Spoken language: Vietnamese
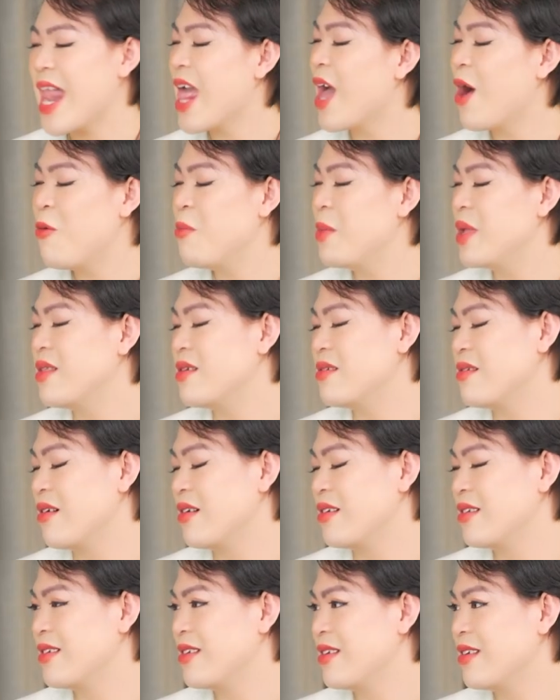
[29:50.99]
này là không bình thường
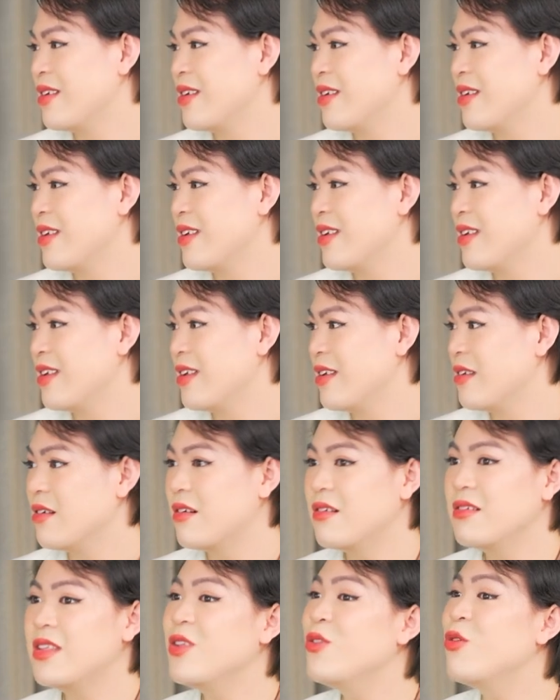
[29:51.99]

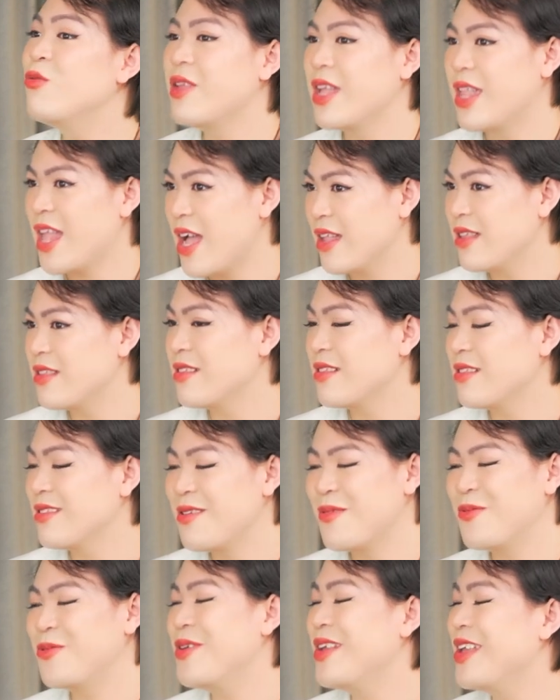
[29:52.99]
ừ thì đúng thế thật
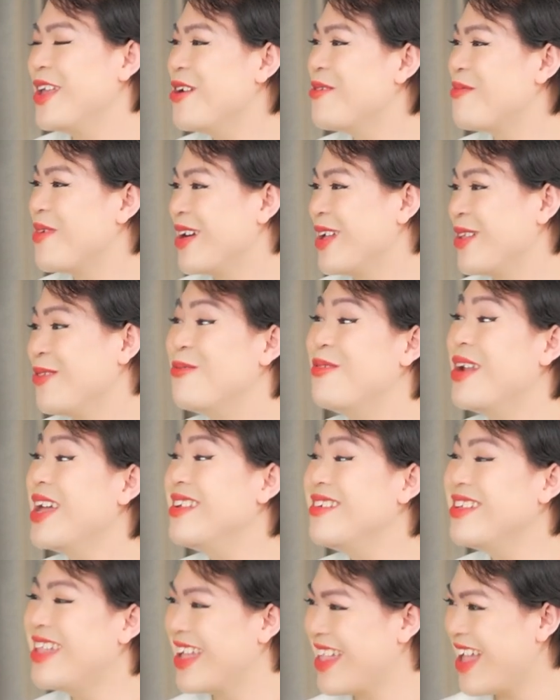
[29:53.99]
trong suy nghĩ của mọi người thì đúng là
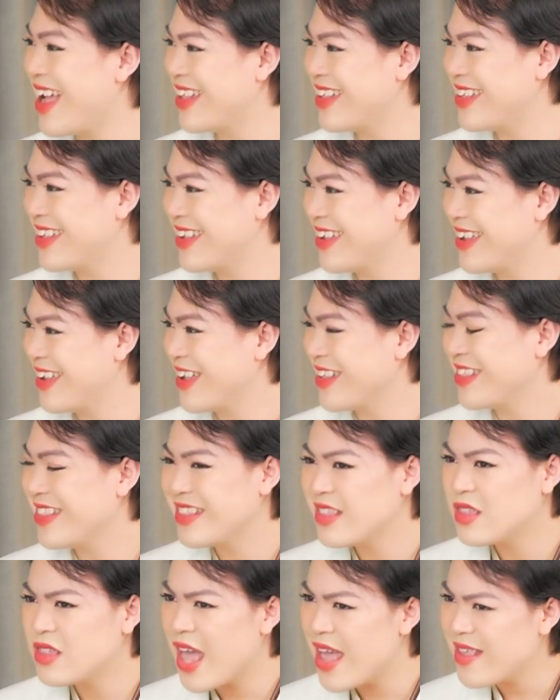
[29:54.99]
như thế thật
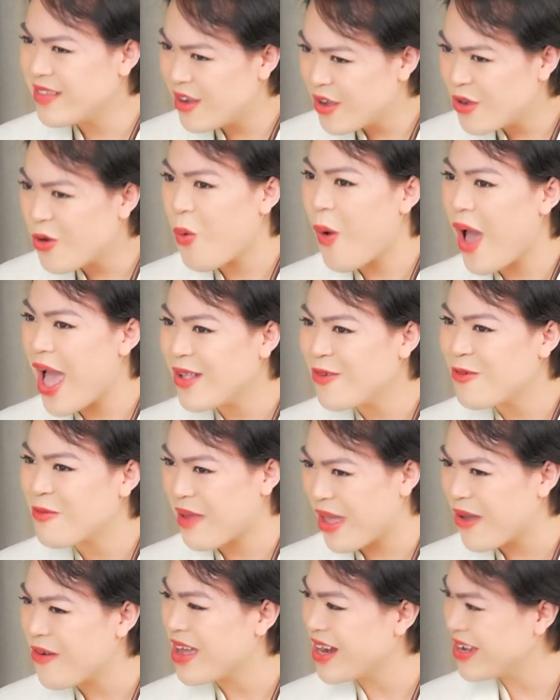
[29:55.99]
thế giới quan của
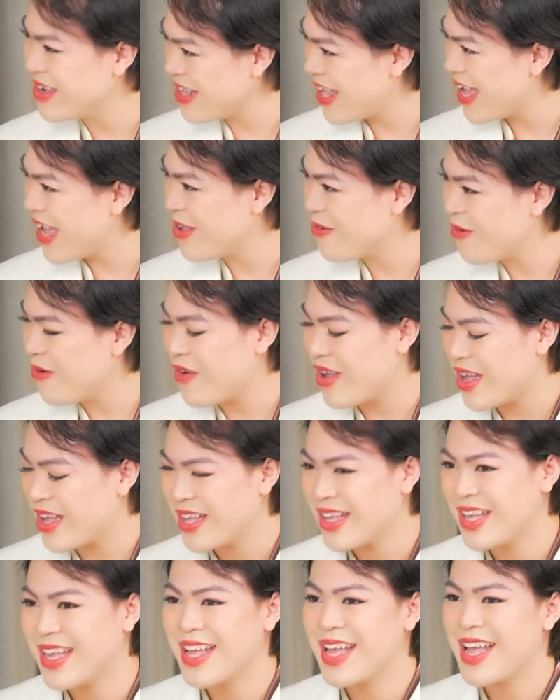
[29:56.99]
mẹ hoàng như thế đúng không ạ
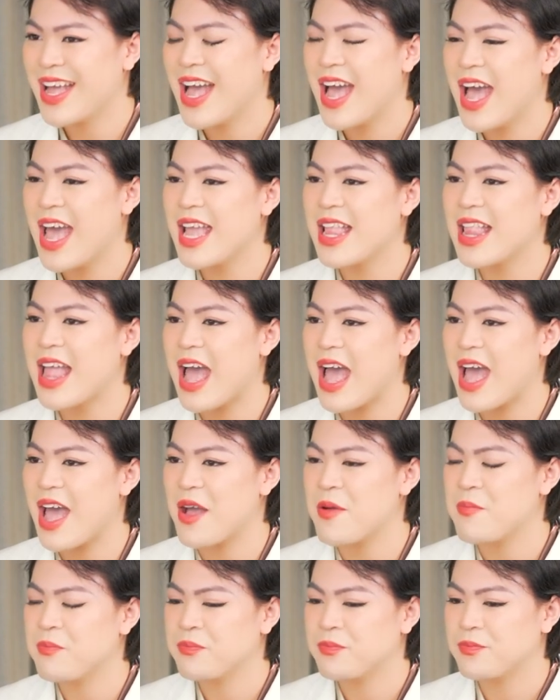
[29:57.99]
hay
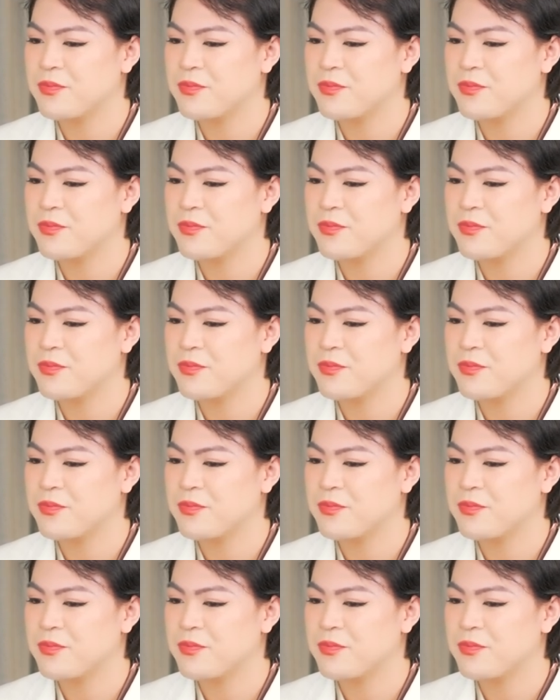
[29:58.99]
là